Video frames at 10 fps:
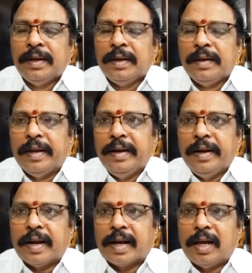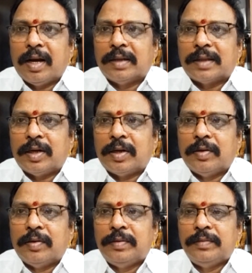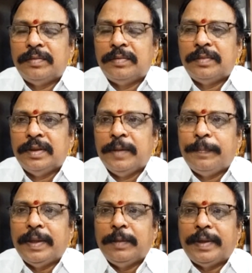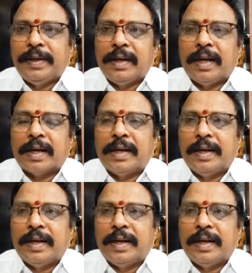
ఎన్ని రకాలుగా తనను ఇబ్బంది పెట్టినా కానీ